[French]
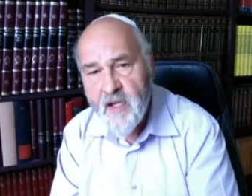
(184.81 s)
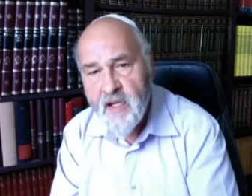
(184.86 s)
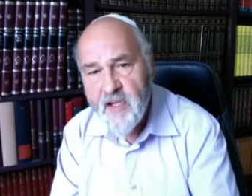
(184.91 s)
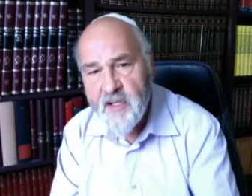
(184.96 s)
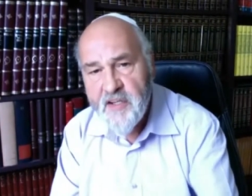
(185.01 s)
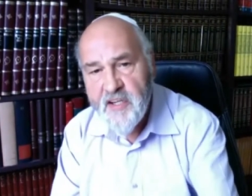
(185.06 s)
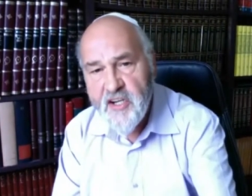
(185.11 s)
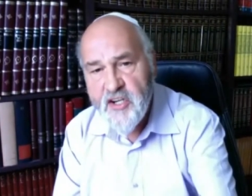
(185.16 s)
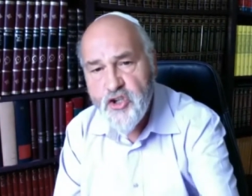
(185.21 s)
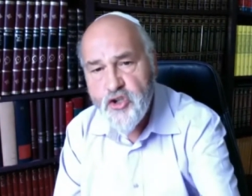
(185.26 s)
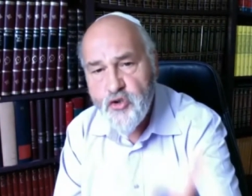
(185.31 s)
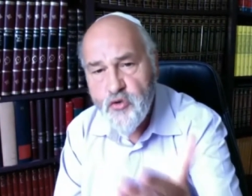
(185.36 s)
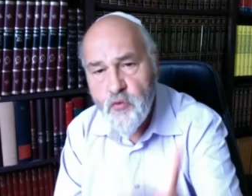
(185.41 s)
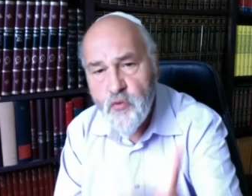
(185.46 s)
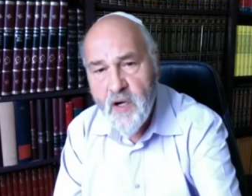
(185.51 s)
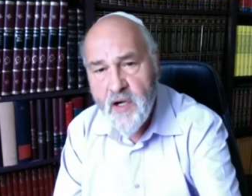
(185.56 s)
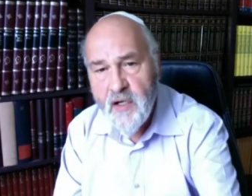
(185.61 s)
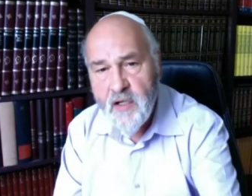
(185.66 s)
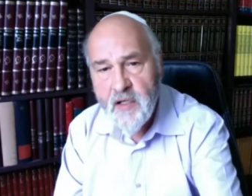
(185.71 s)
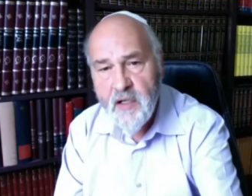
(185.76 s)

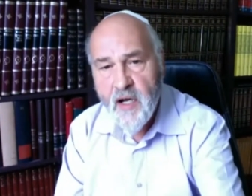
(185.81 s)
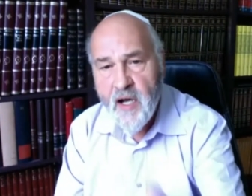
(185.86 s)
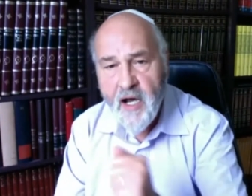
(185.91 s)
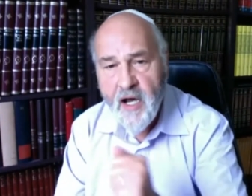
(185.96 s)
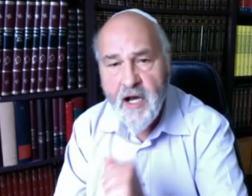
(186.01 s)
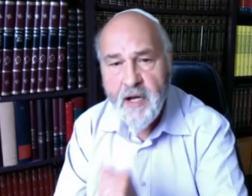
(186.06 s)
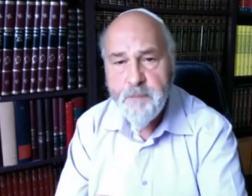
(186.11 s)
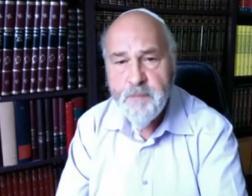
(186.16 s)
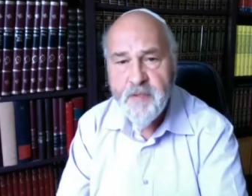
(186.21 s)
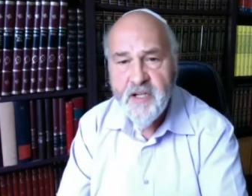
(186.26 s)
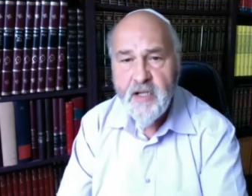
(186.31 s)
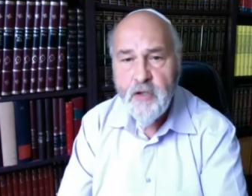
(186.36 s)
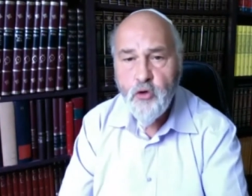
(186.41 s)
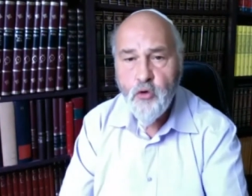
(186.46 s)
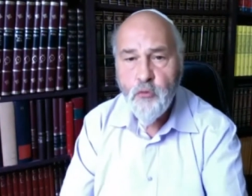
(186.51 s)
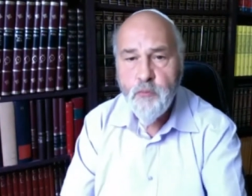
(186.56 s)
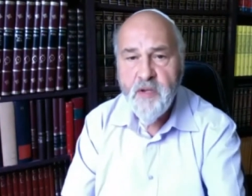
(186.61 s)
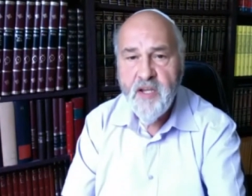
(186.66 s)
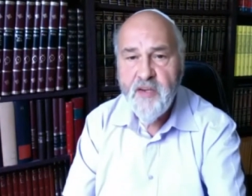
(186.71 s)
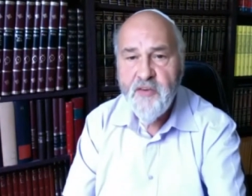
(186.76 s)
Yeshua a appris
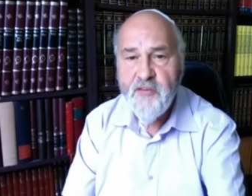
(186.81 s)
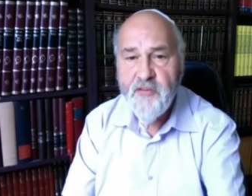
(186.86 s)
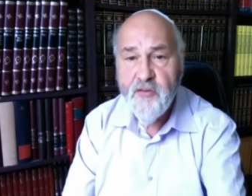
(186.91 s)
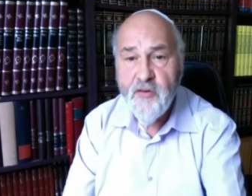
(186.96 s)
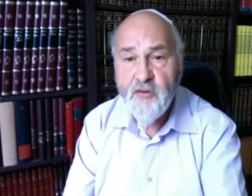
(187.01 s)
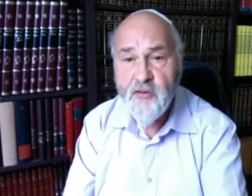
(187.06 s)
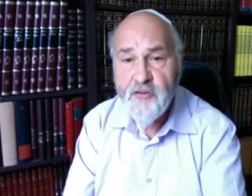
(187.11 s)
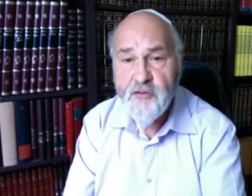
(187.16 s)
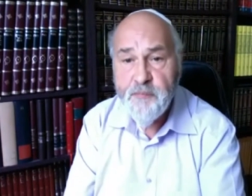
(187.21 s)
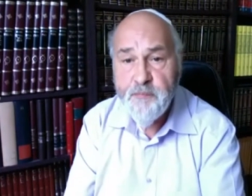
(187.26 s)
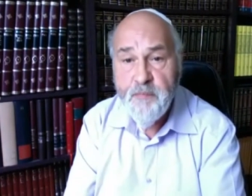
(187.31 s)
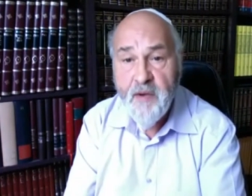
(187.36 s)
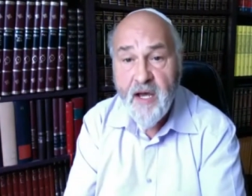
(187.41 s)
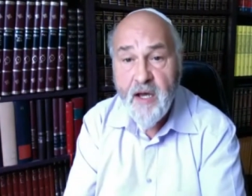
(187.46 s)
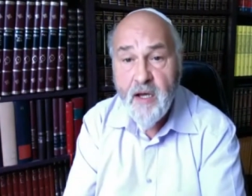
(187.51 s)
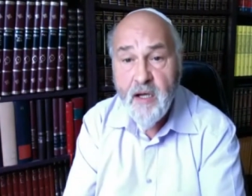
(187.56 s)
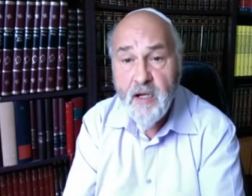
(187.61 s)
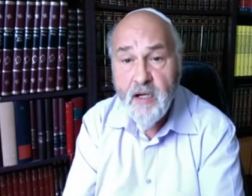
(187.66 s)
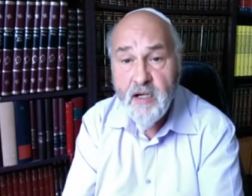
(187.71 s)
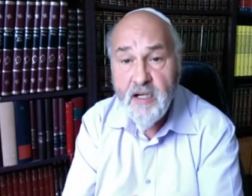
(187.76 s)
l'obéissance
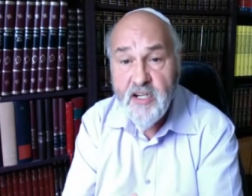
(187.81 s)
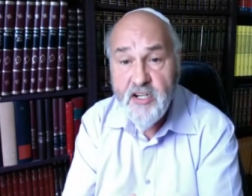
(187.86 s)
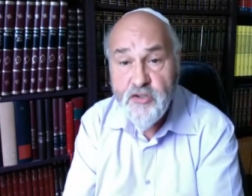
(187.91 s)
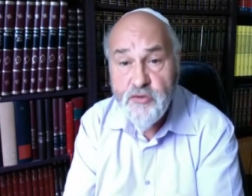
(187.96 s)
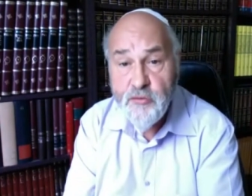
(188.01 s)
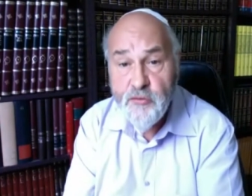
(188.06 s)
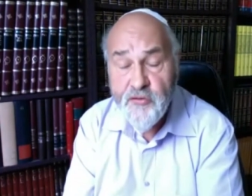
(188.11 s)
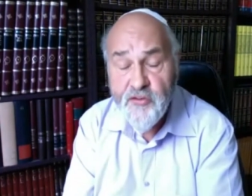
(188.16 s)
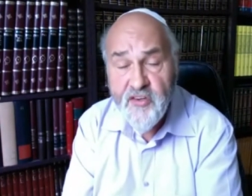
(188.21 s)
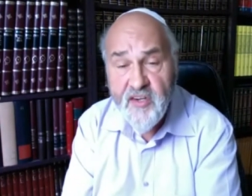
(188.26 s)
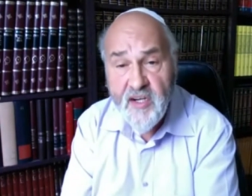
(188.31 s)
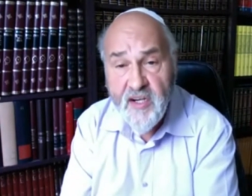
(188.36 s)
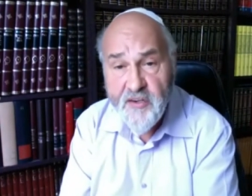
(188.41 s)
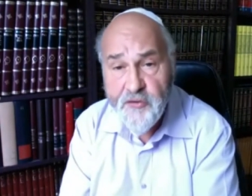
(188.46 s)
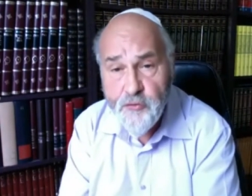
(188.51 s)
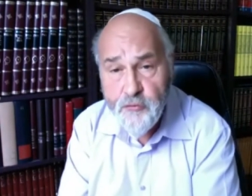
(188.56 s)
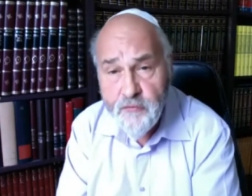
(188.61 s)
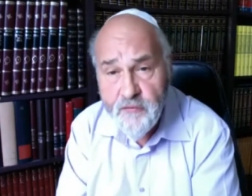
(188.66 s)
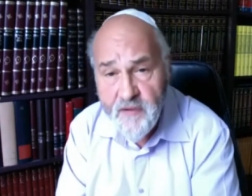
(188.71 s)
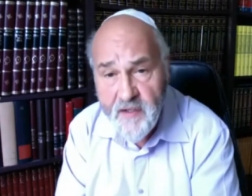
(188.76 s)
par les choses qu'il a
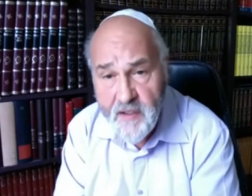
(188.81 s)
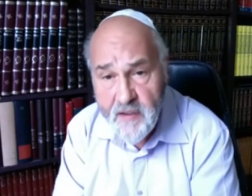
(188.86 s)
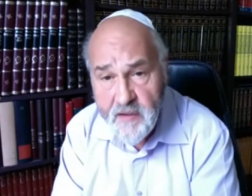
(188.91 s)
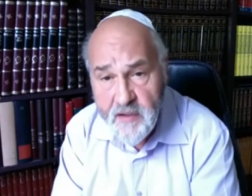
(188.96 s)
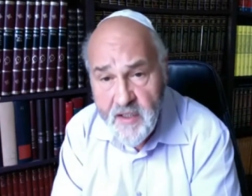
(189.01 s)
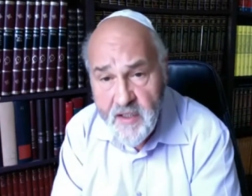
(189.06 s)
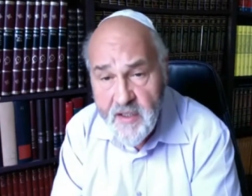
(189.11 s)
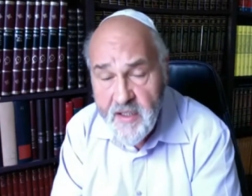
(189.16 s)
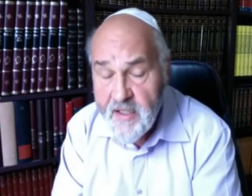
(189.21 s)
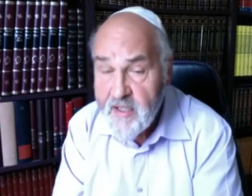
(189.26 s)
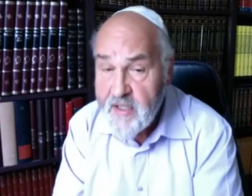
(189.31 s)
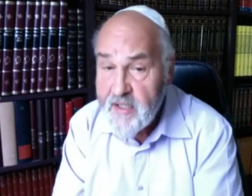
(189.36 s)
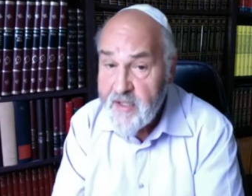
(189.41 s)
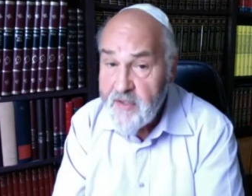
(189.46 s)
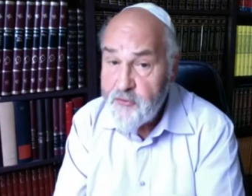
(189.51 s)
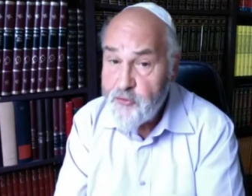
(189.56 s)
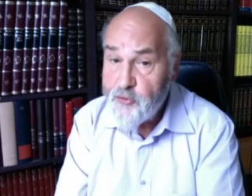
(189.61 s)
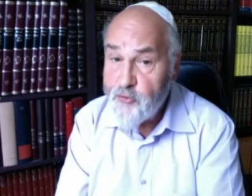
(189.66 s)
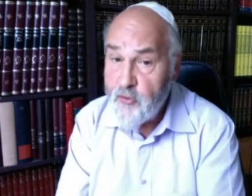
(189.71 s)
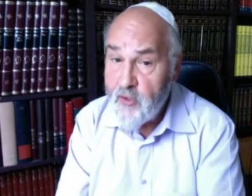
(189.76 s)
souffertes.
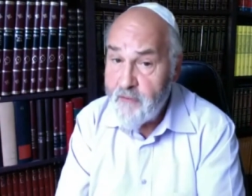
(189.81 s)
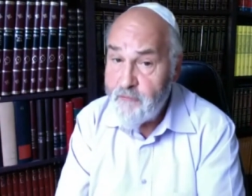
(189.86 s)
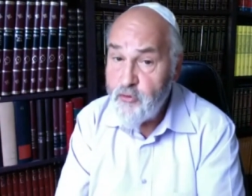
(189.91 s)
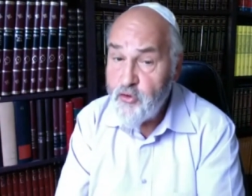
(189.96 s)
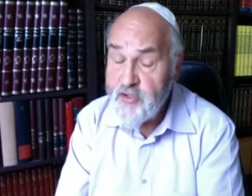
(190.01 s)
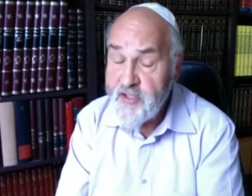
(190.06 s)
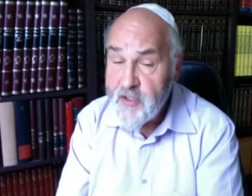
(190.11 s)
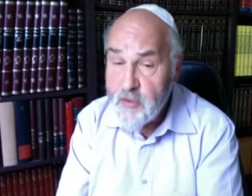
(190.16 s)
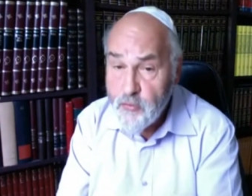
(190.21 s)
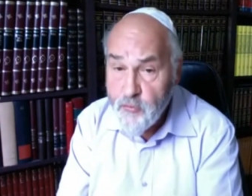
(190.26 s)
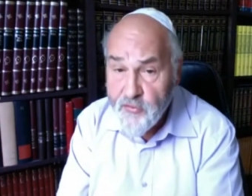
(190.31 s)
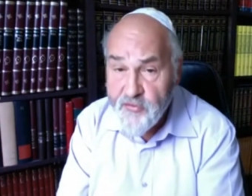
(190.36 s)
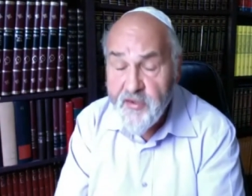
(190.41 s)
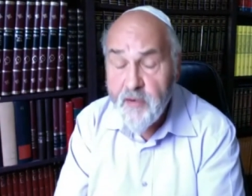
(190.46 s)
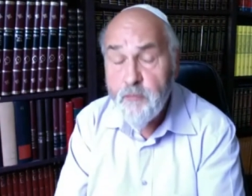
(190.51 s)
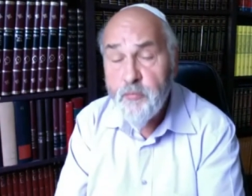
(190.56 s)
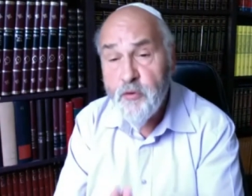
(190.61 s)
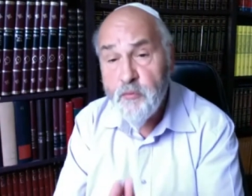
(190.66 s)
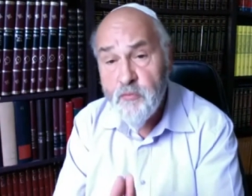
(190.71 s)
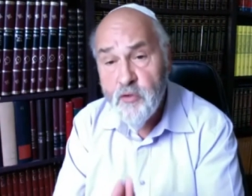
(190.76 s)
Cela veut dire tout
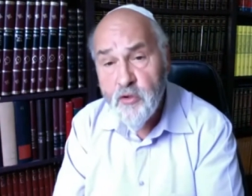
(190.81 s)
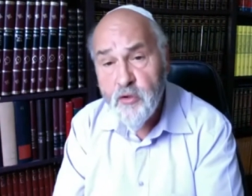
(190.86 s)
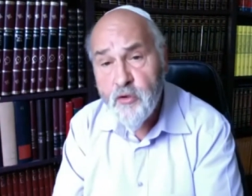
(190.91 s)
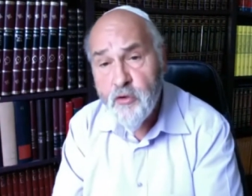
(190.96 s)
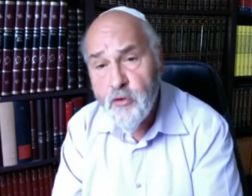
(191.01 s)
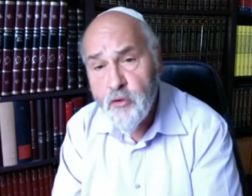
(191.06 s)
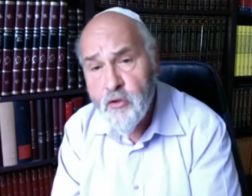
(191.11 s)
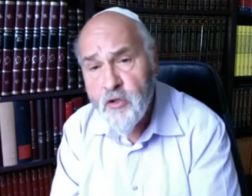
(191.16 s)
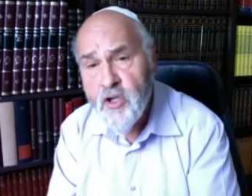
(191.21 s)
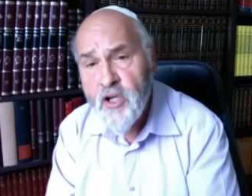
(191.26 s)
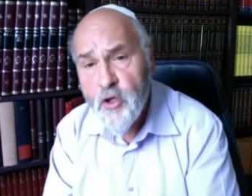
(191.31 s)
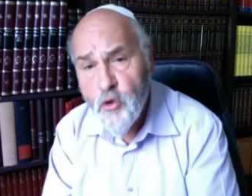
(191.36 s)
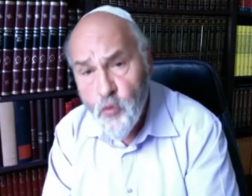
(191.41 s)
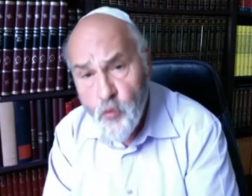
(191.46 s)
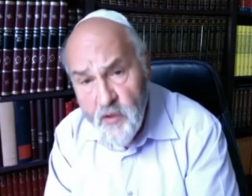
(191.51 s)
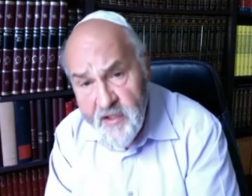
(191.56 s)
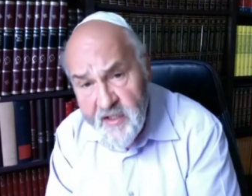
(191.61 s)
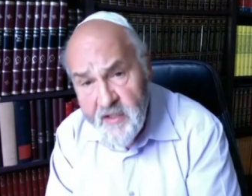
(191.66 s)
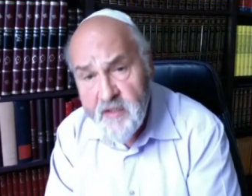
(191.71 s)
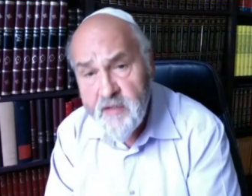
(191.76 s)
simplement que
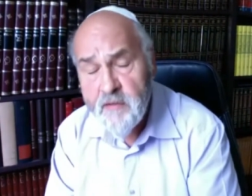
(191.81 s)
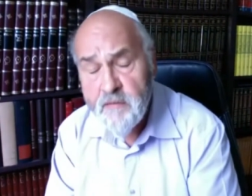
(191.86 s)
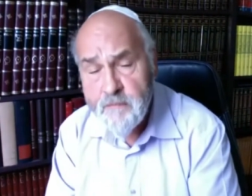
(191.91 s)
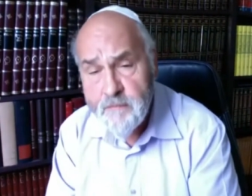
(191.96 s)
oui,